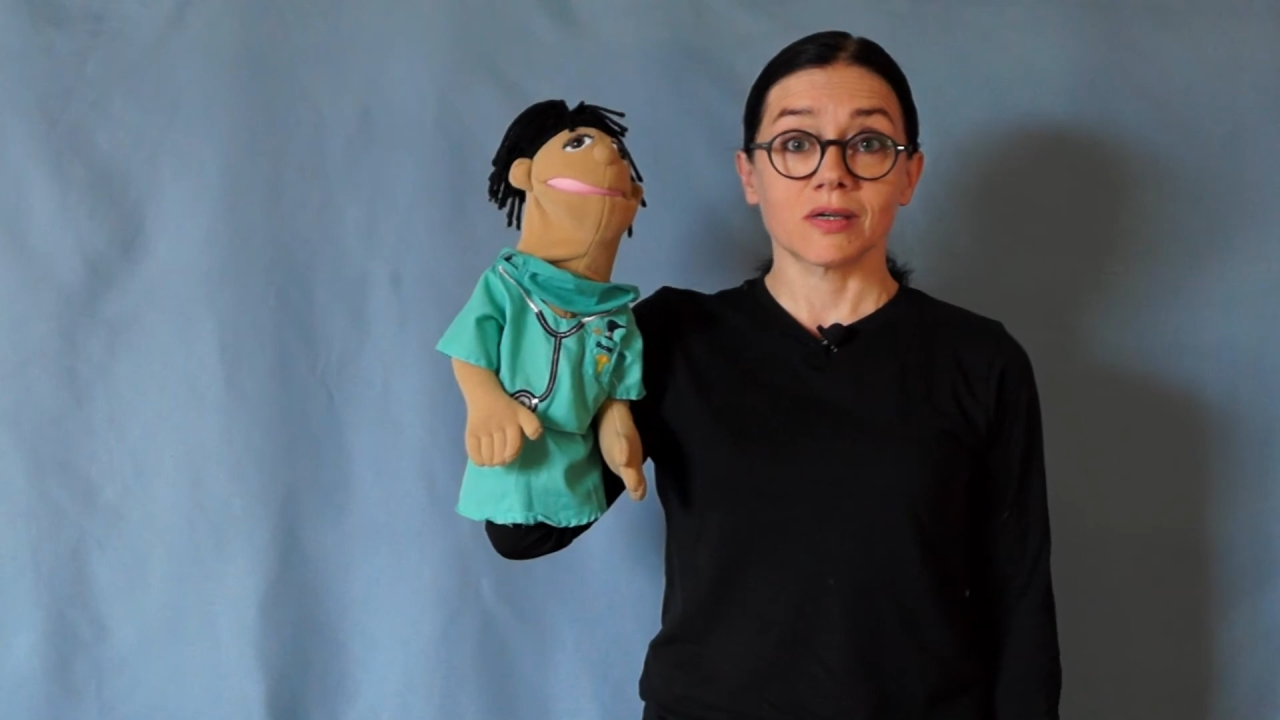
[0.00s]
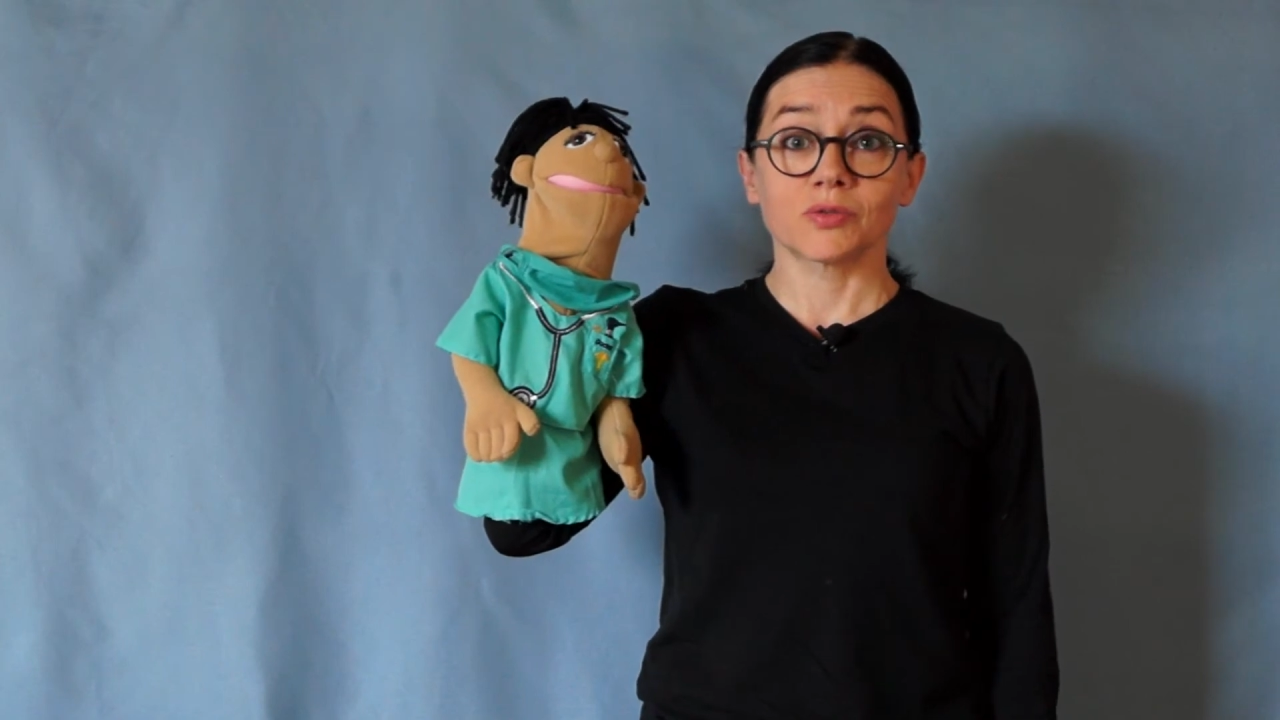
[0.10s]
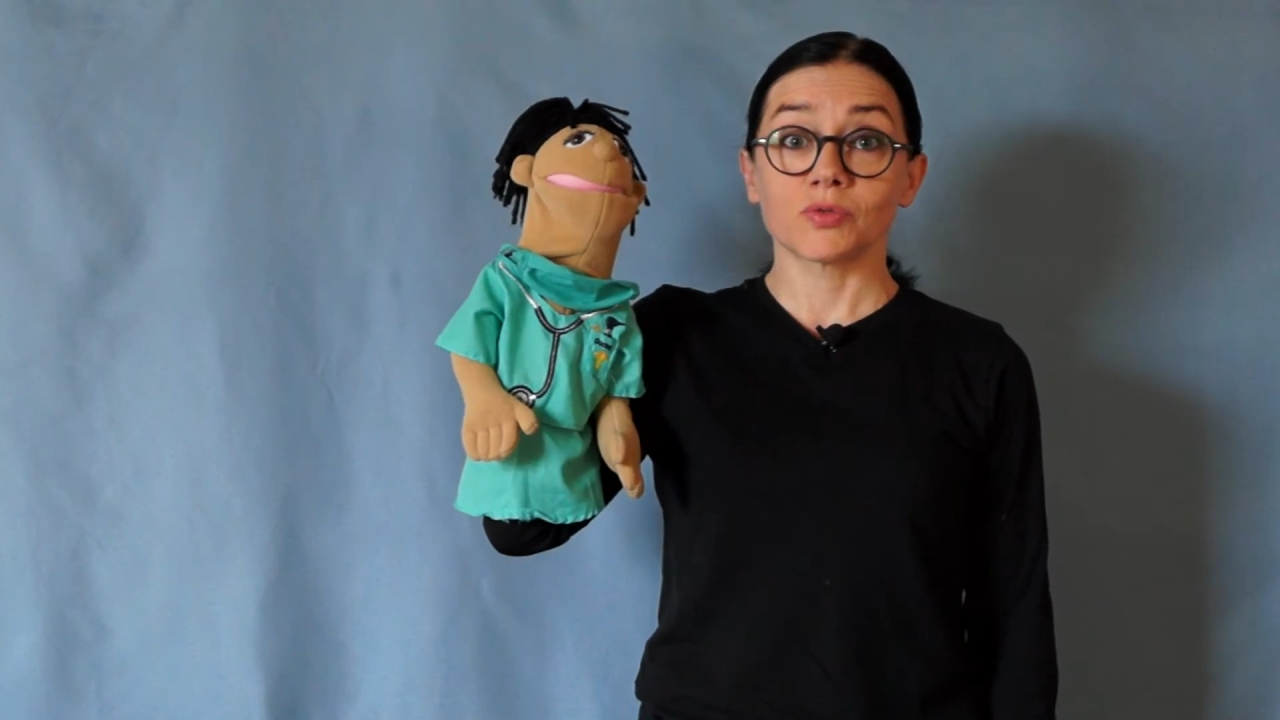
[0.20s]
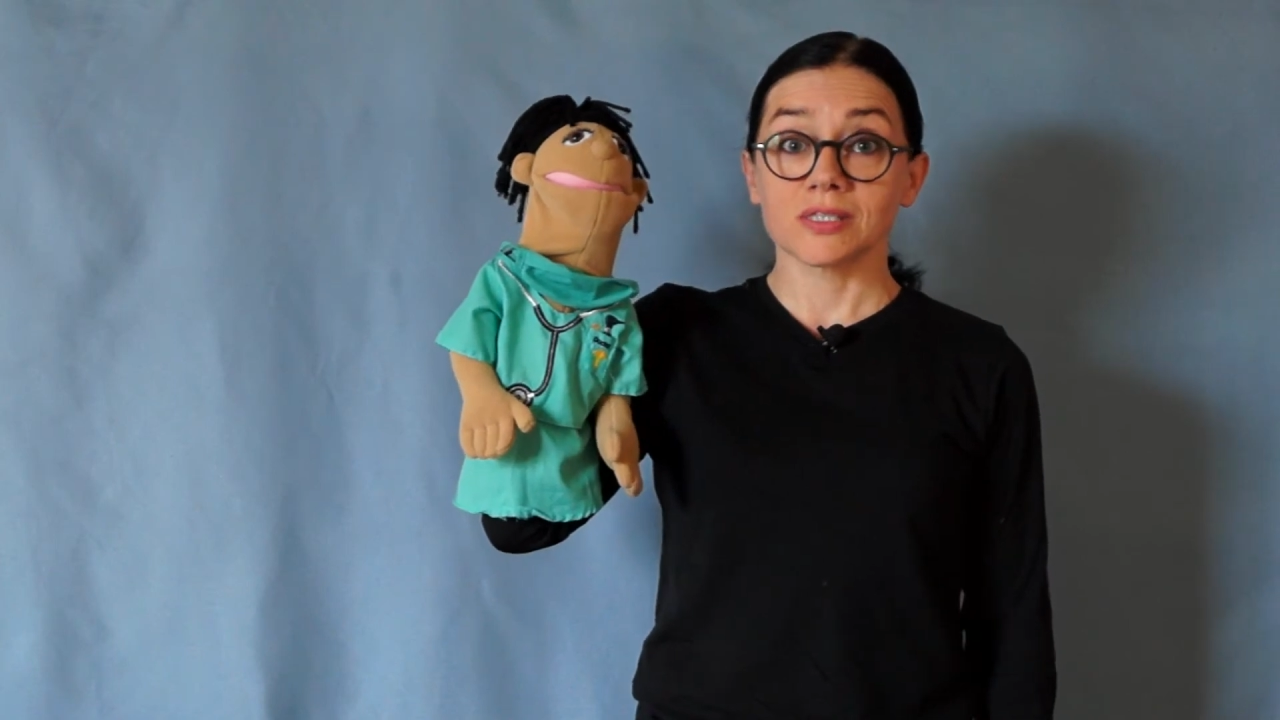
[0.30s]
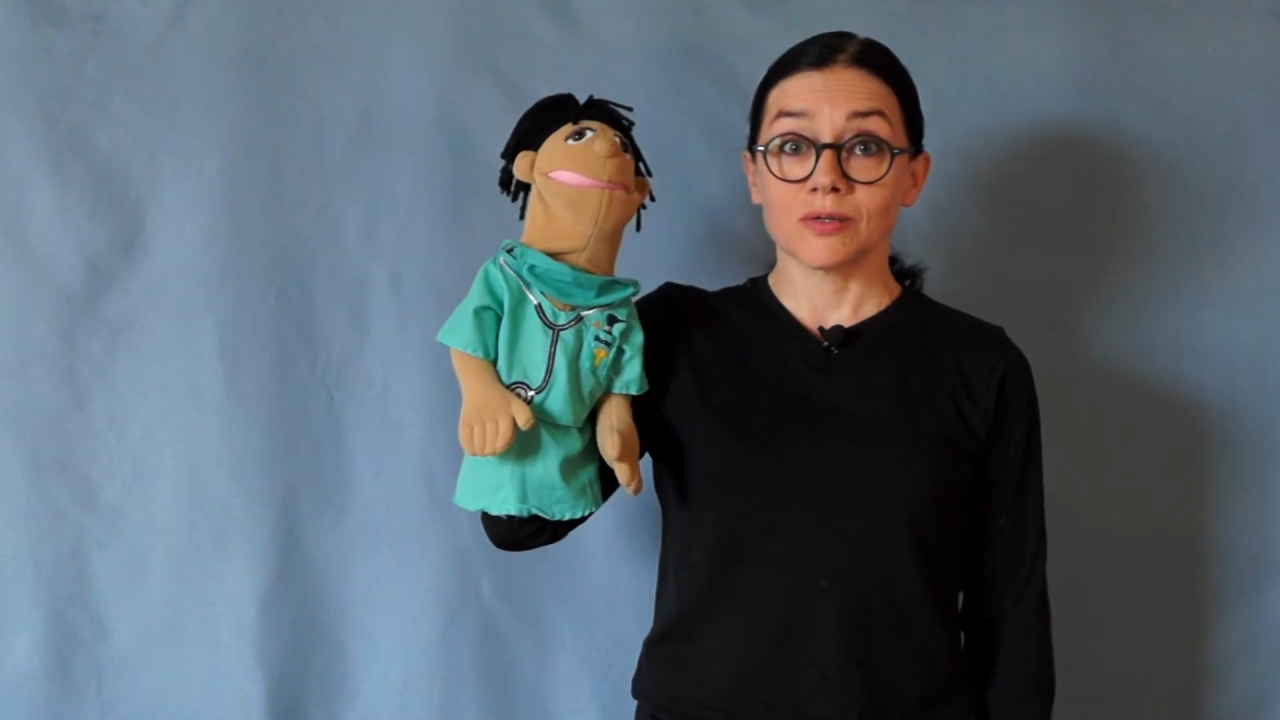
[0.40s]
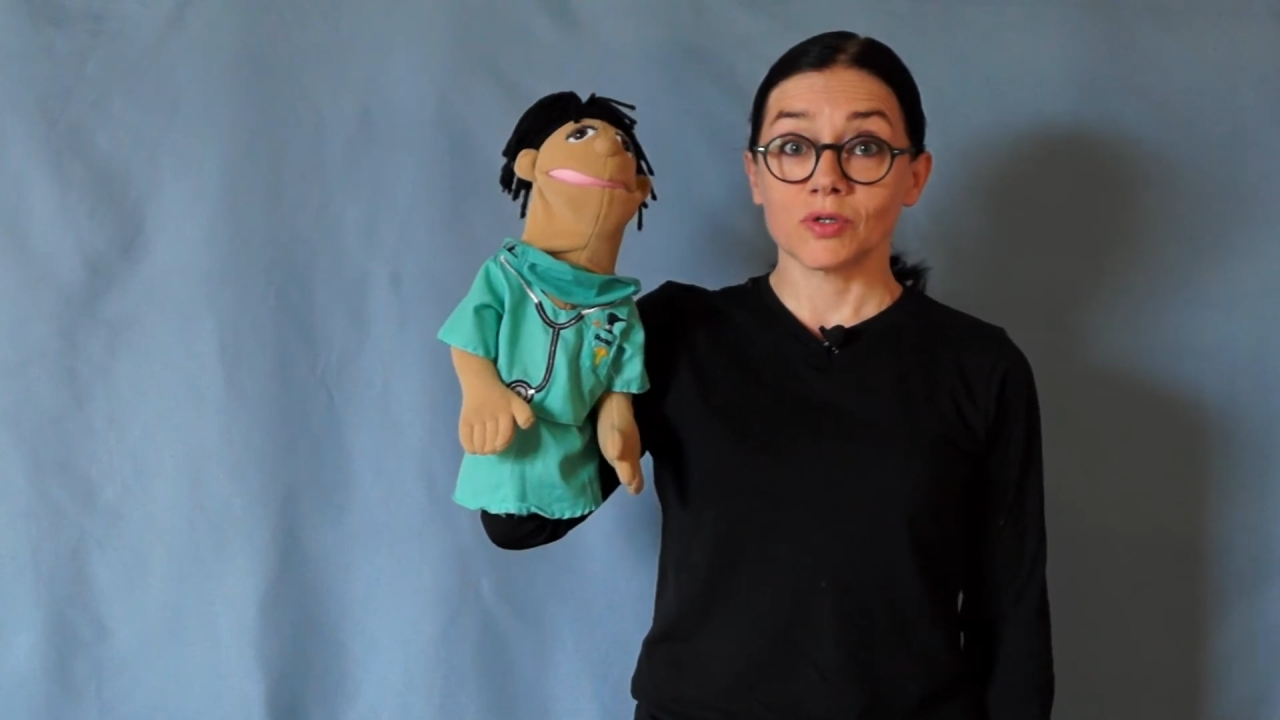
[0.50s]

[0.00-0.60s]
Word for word: które są